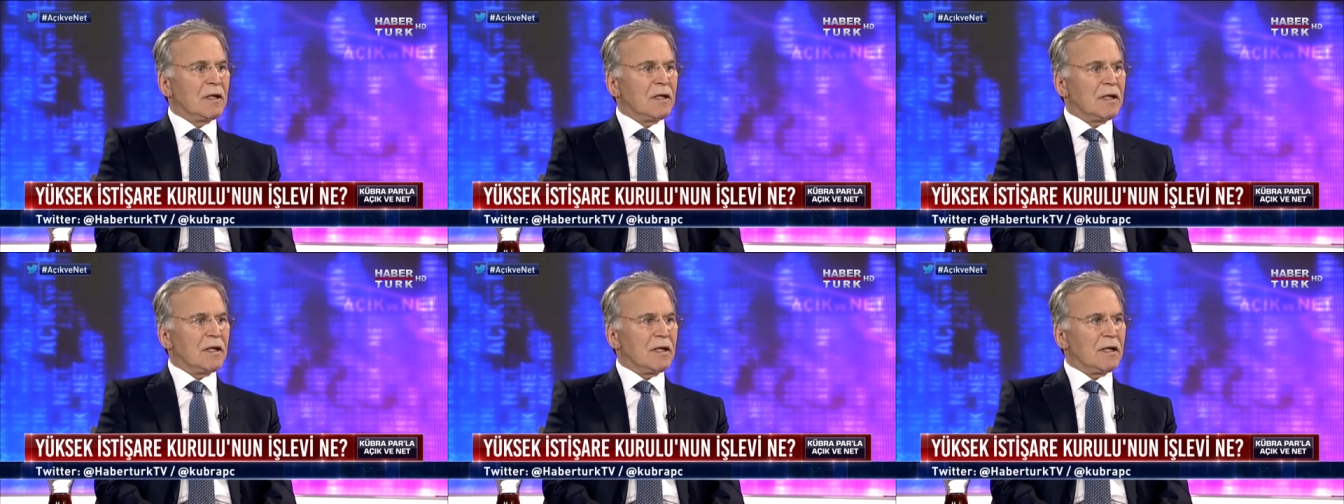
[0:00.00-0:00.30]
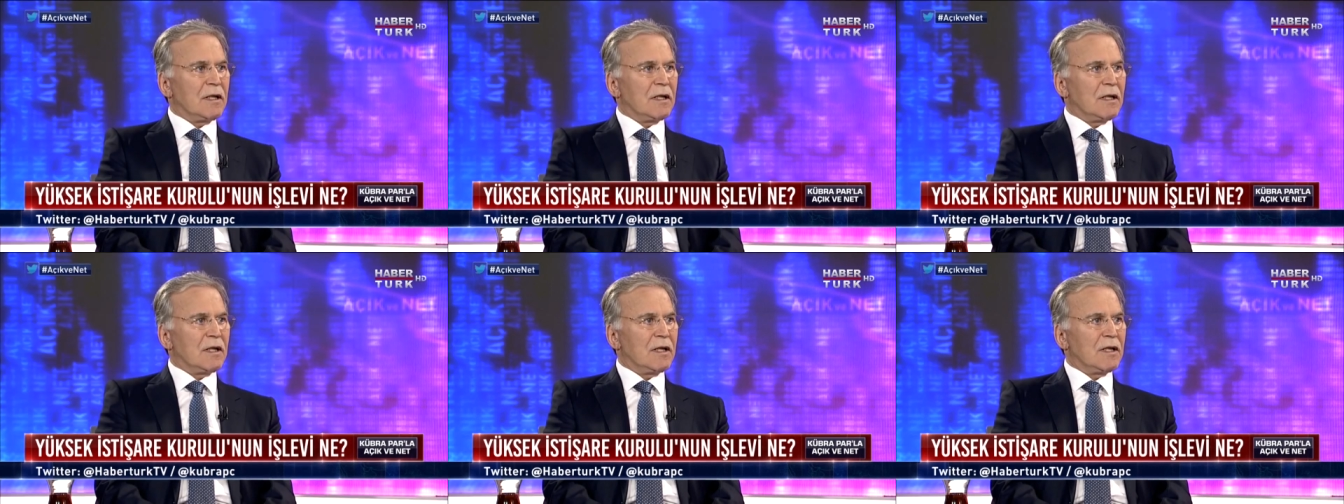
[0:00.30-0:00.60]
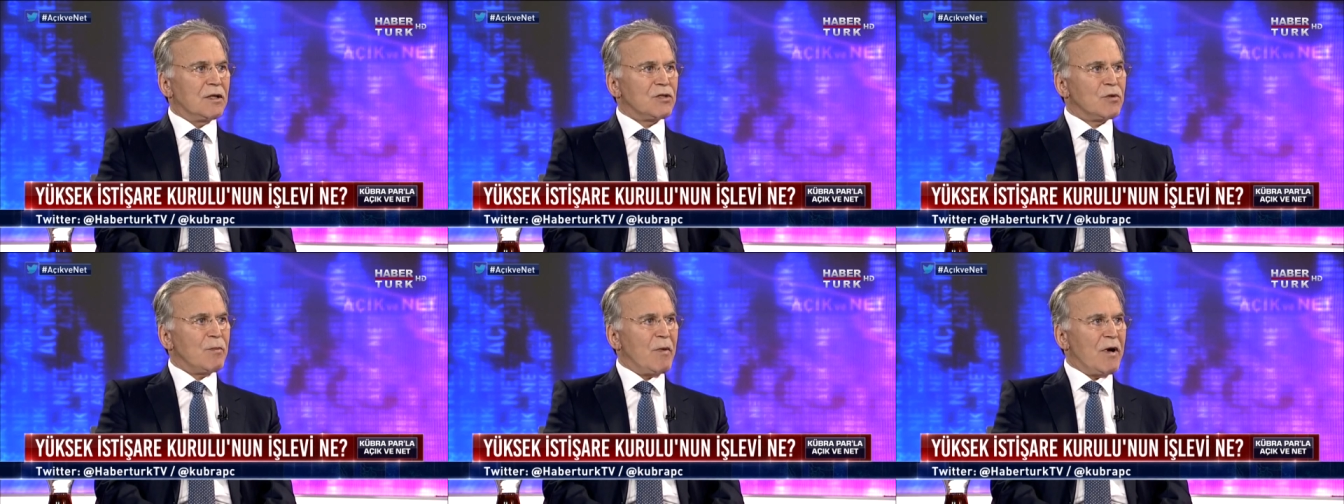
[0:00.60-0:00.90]

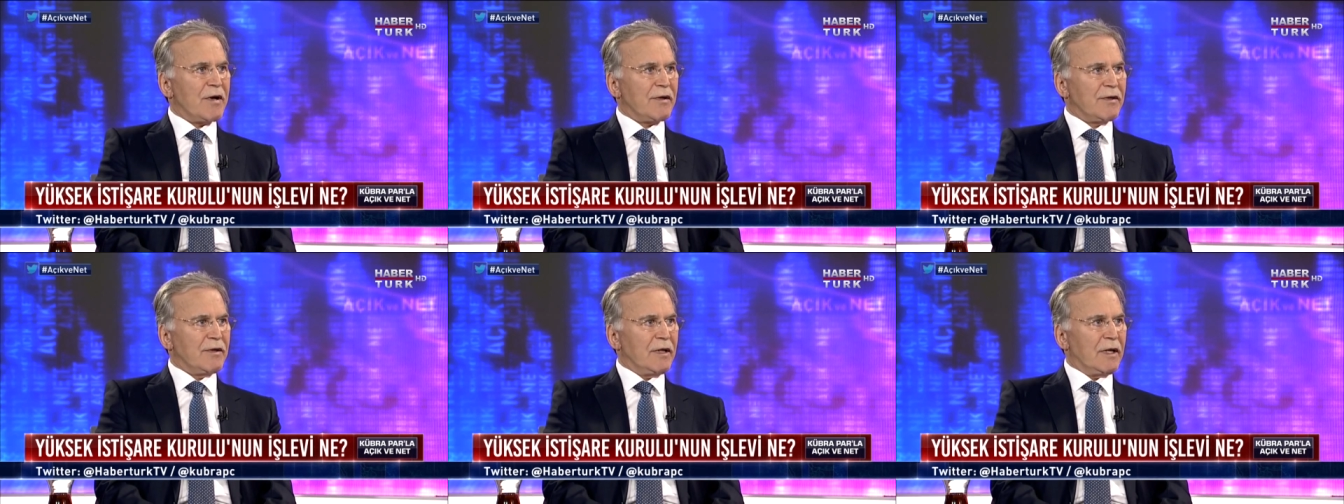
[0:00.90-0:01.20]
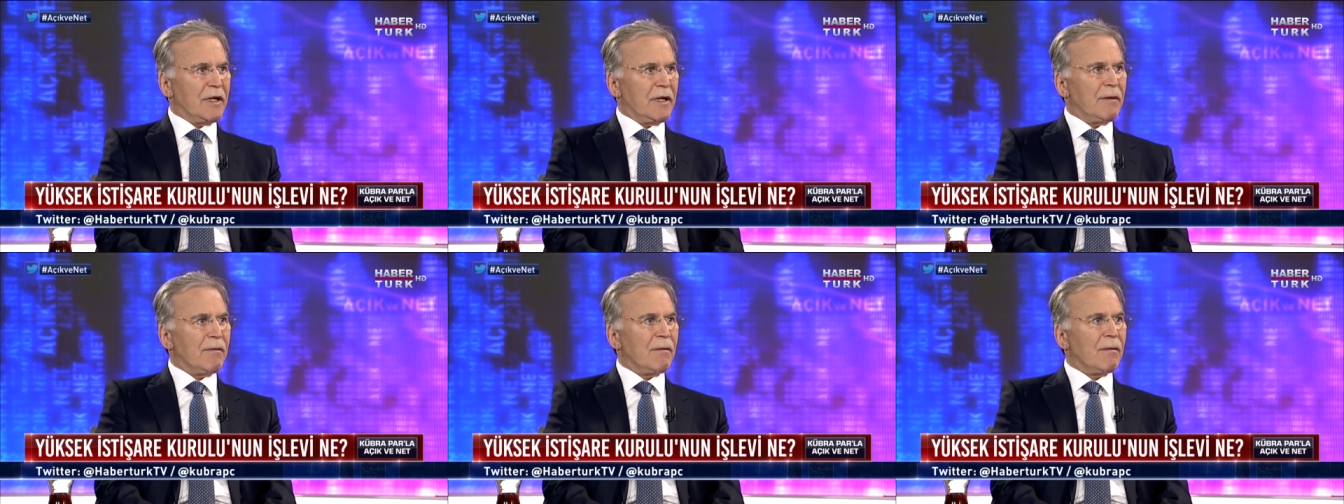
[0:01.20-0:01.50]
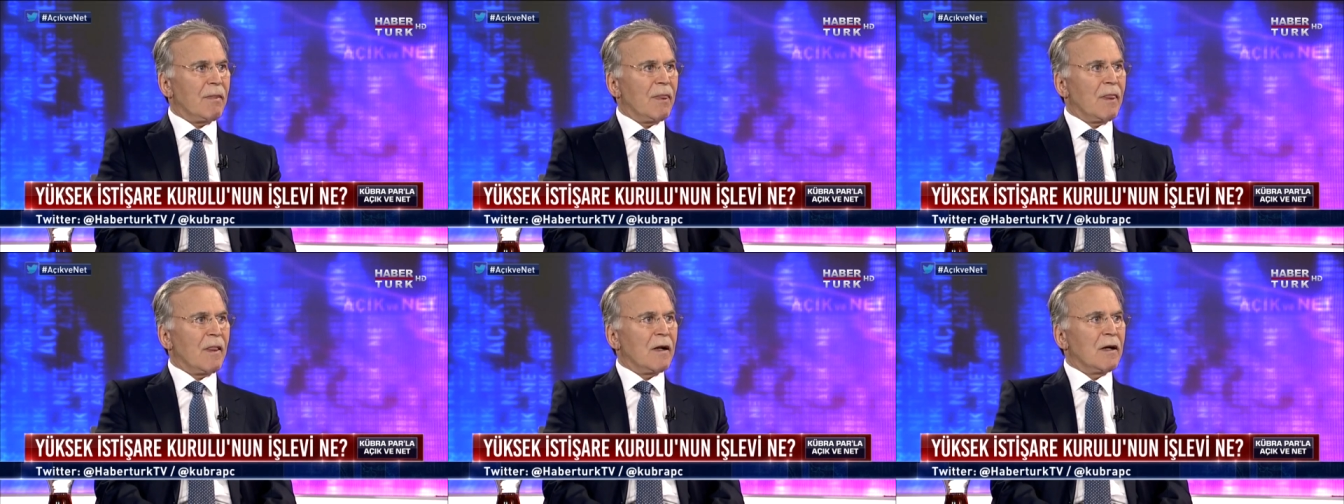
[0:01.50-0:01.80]
e, Cümerdi'ye
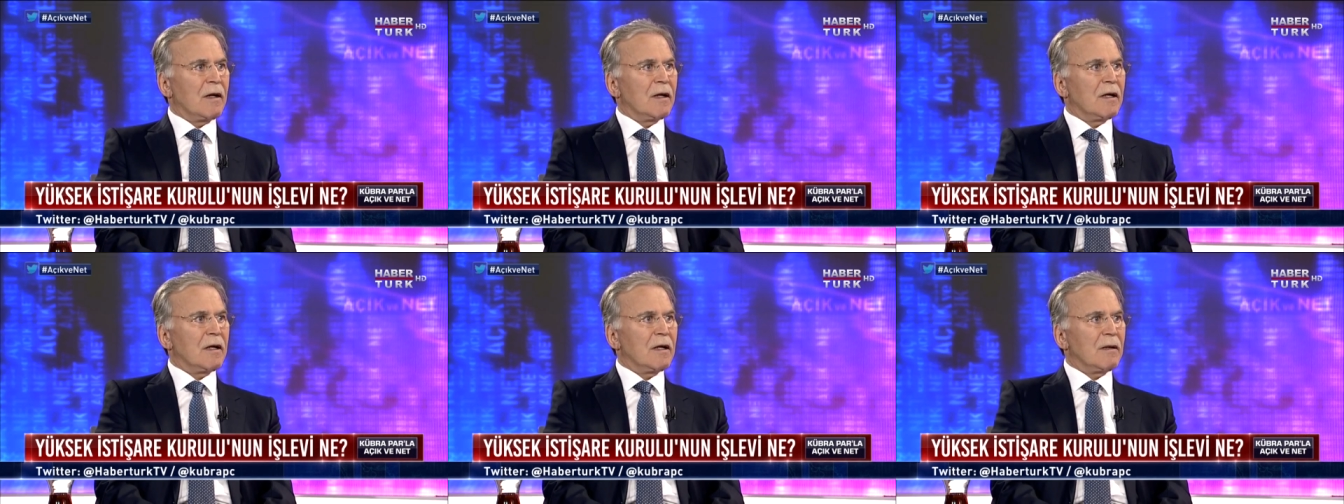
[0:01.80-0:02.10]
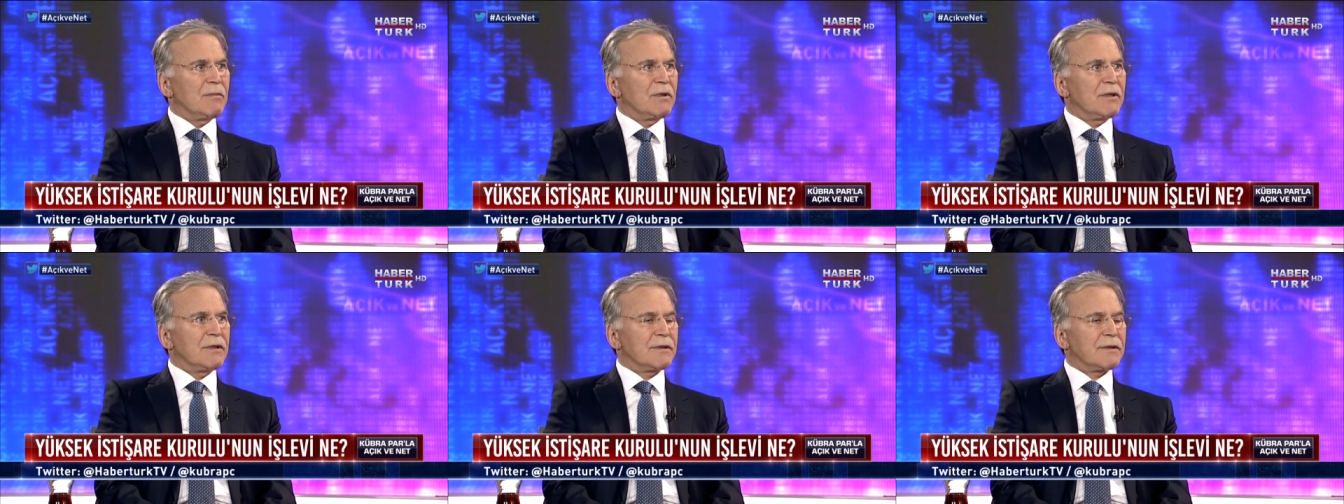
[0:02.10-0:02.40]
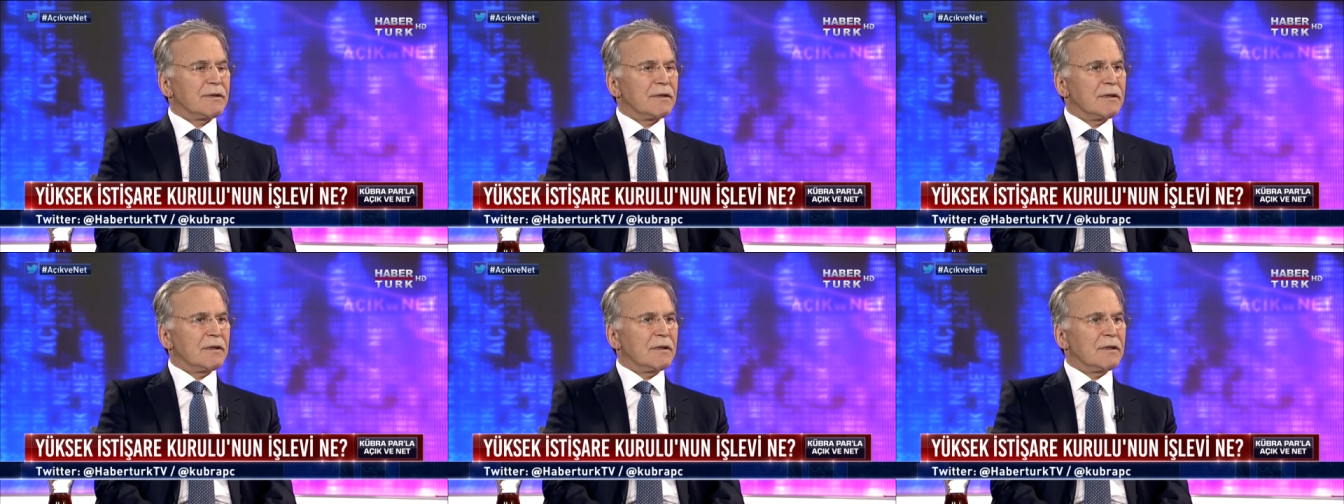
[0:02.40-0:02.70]
e,
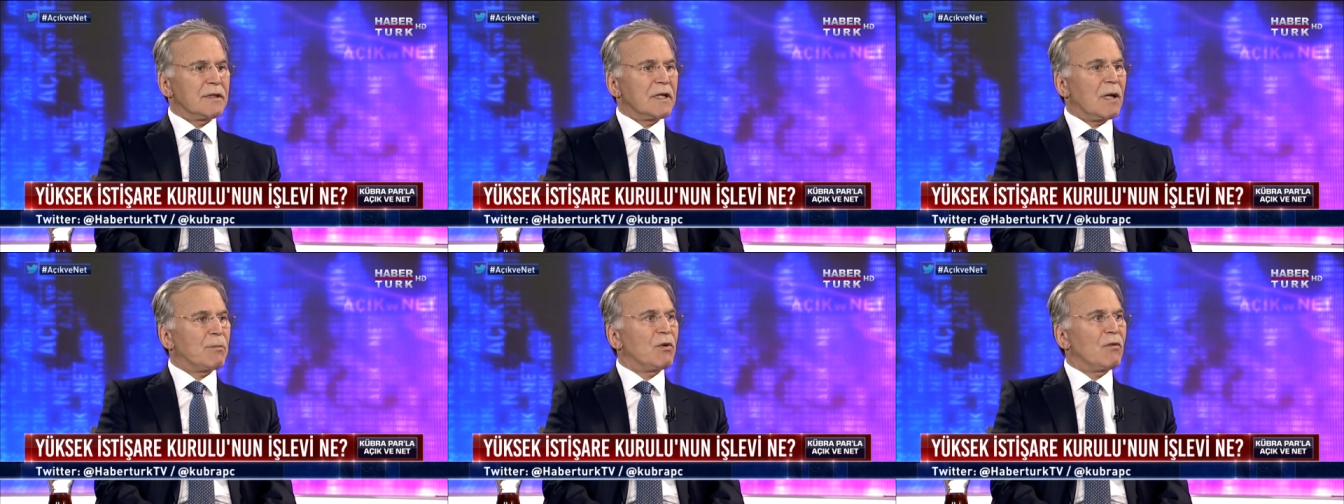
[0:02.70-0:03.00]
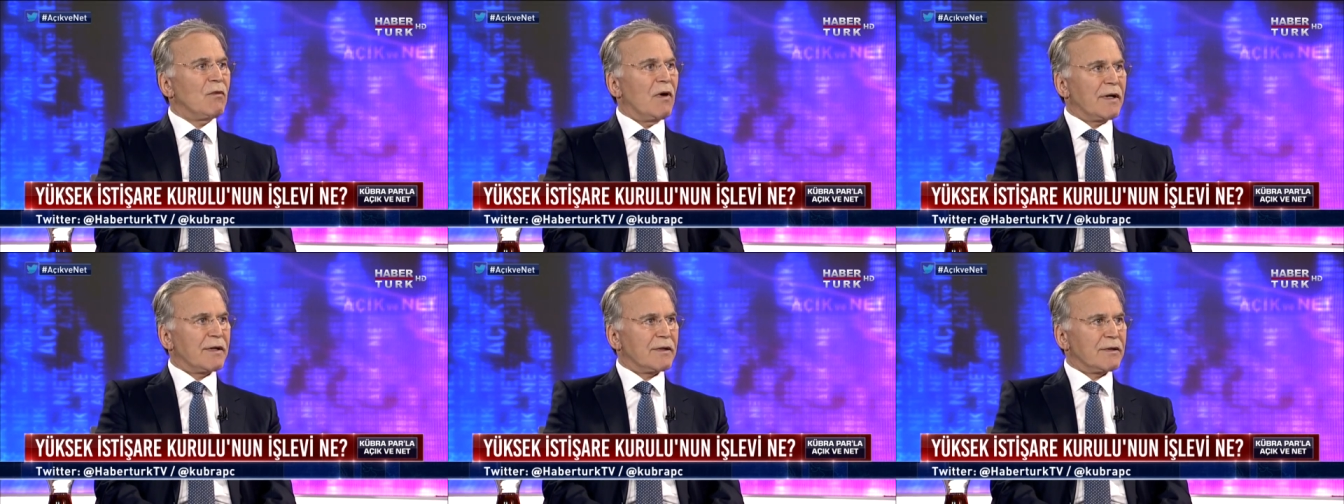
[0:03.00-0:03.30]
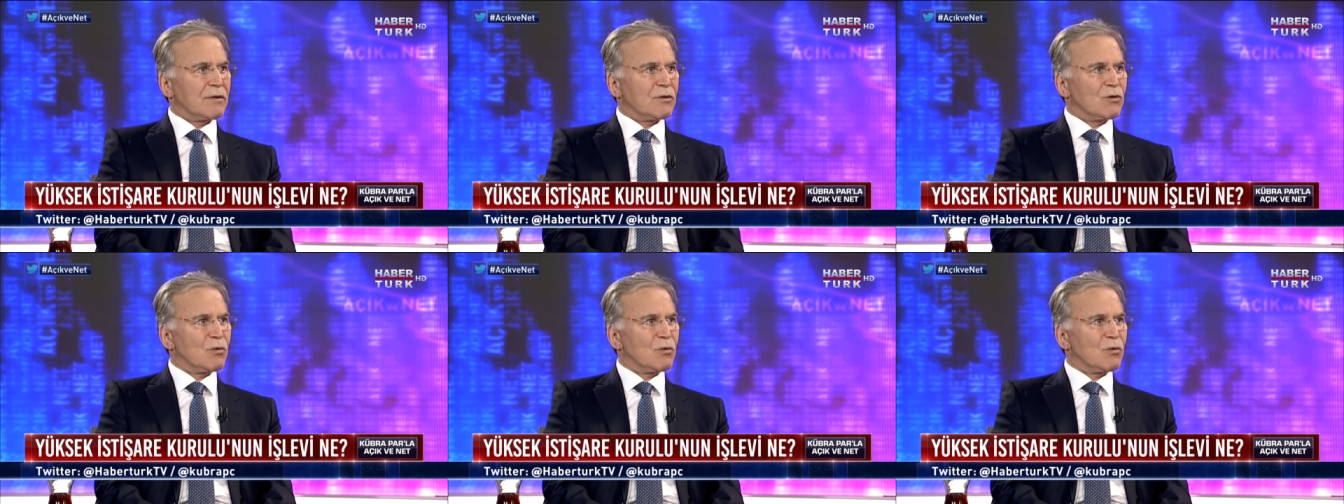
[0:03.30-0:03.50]
bir e, yapı var.